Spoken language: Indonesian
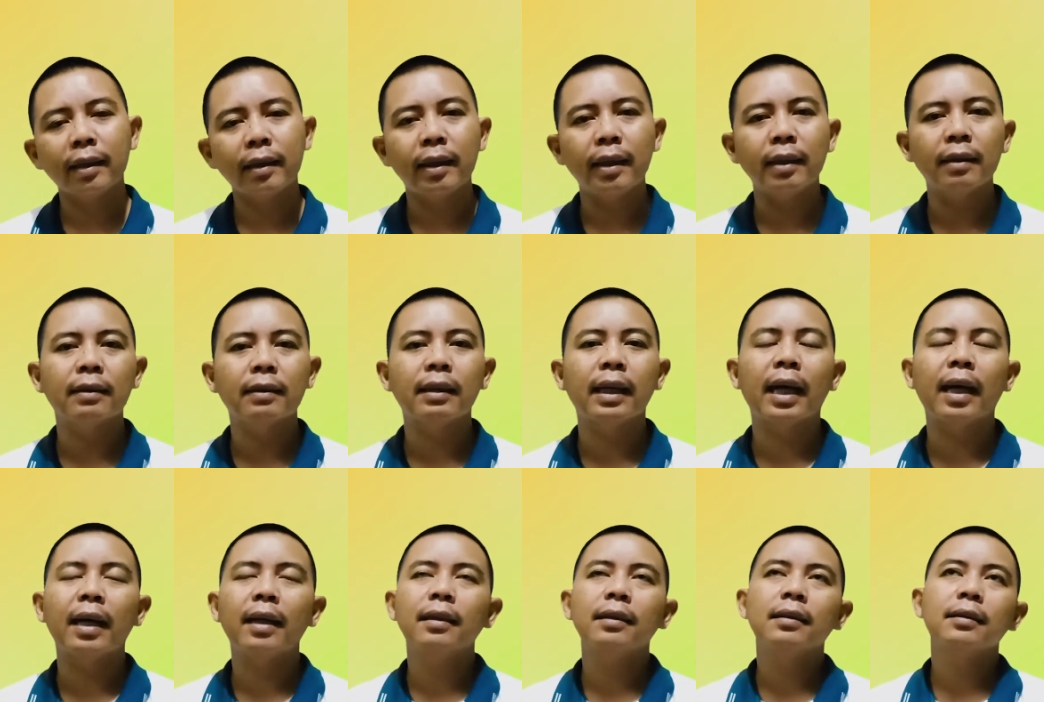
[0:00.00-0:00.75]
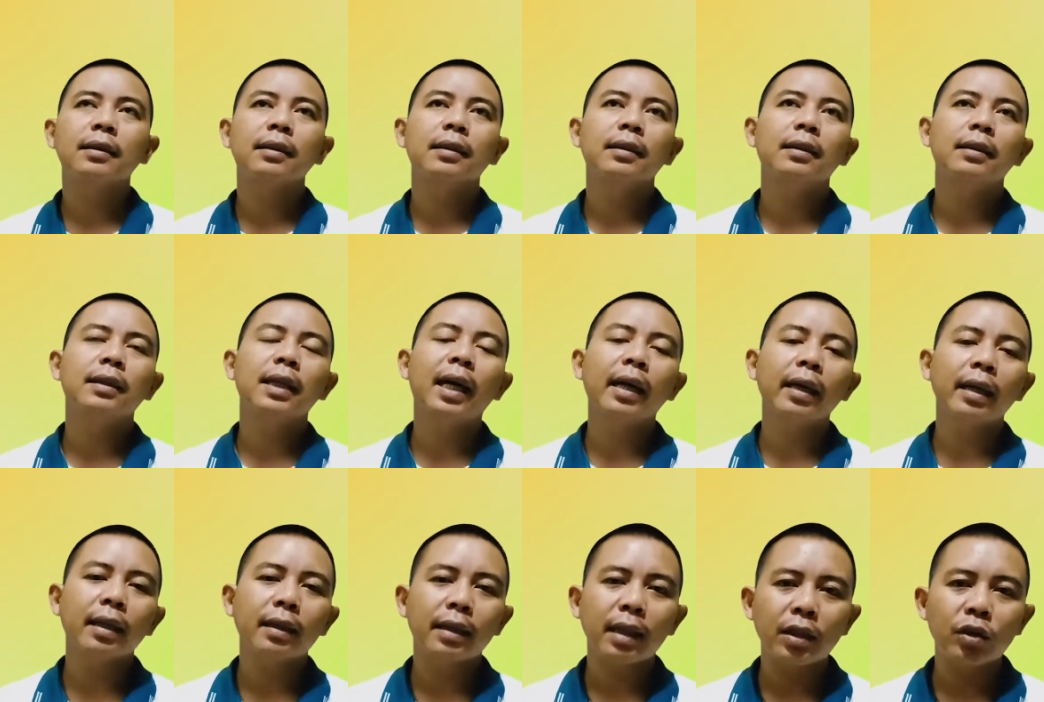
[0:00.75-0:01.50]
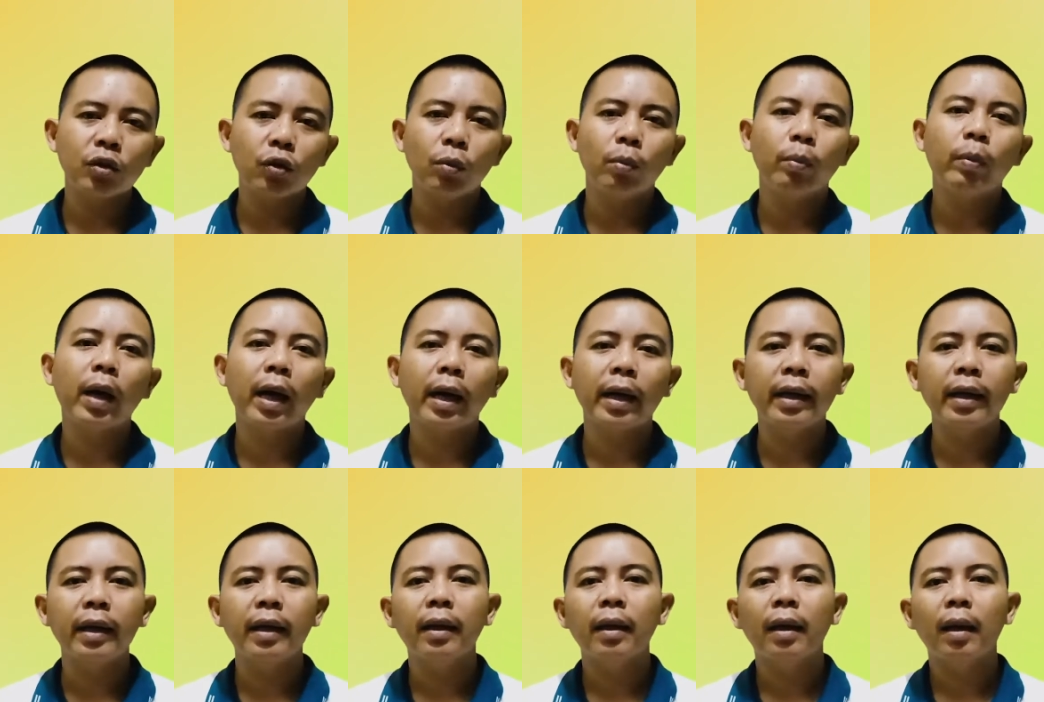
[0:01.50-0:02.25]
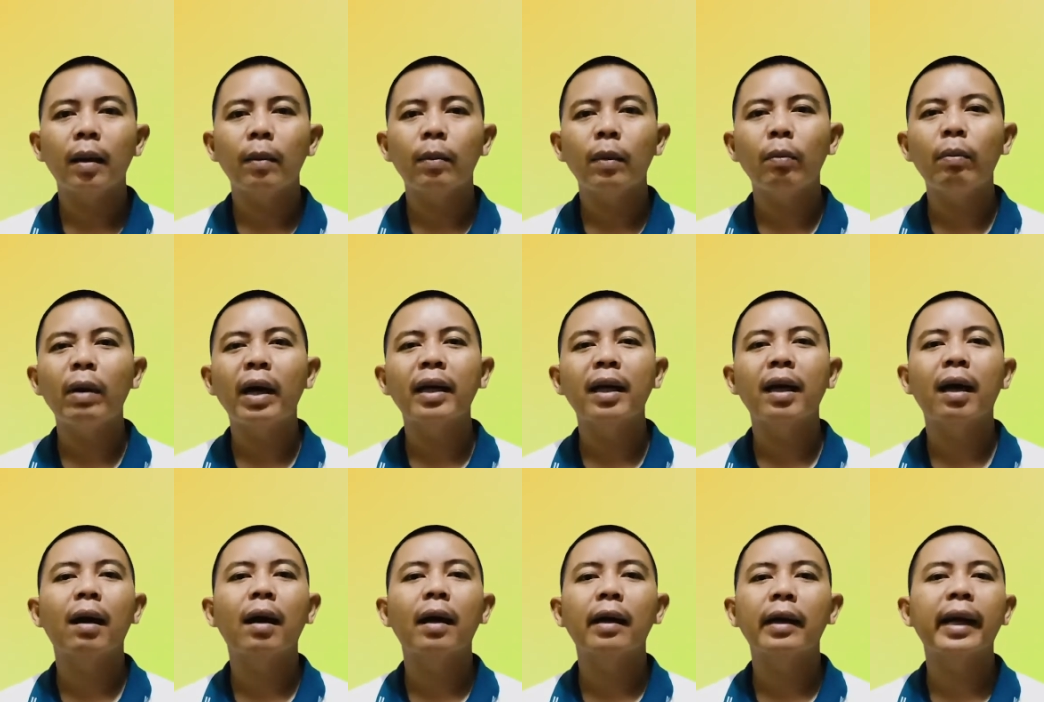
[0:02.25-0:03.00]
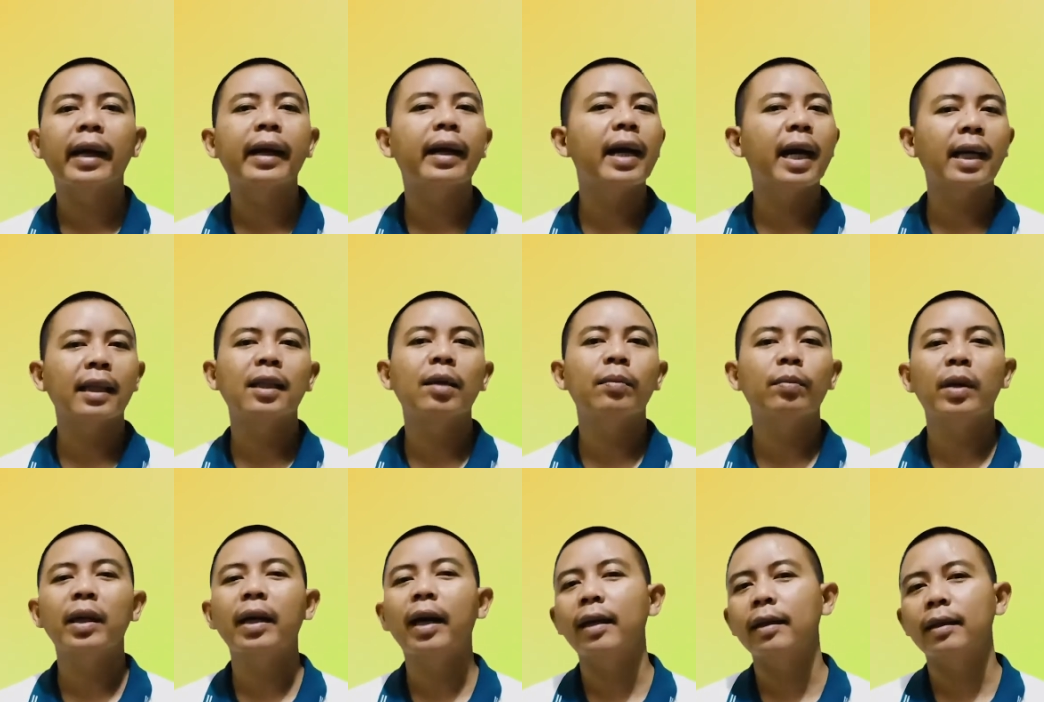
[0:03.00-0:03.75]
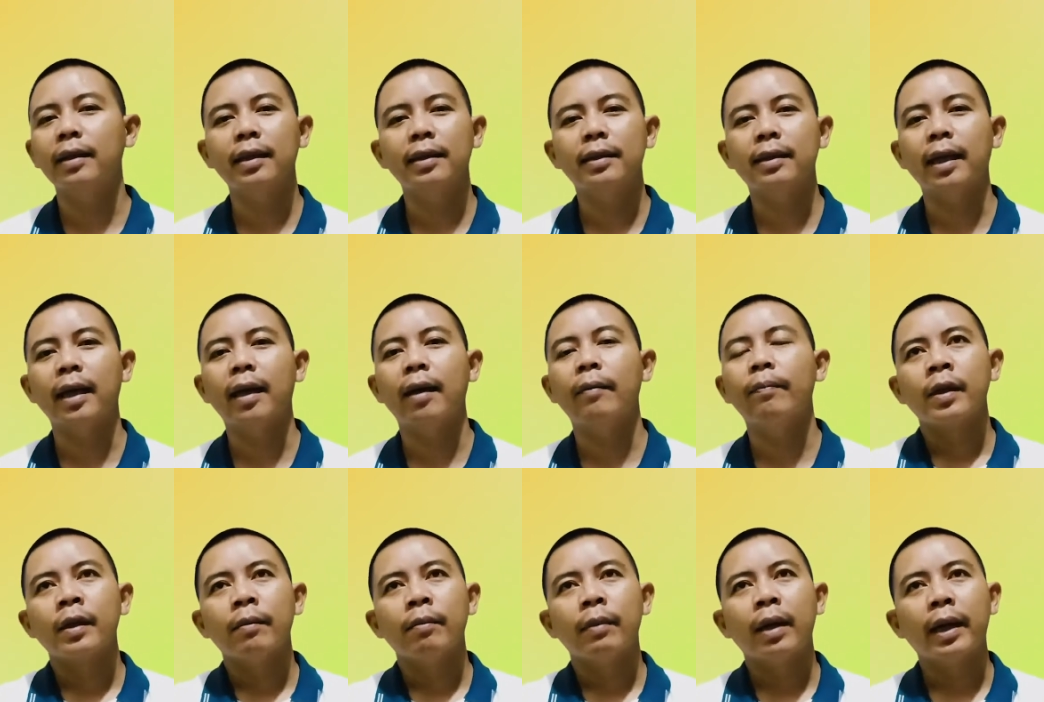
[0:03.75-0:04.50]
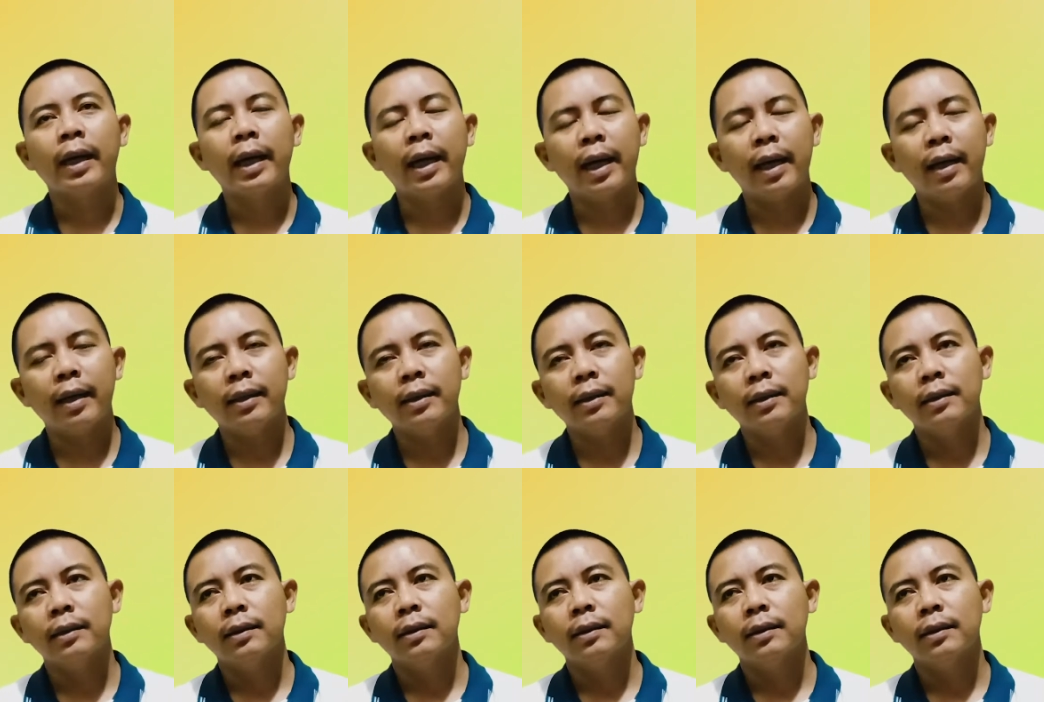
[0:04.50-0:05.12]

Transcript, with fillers: kita yang kita jumpai memandang negatif dengan kita. Maka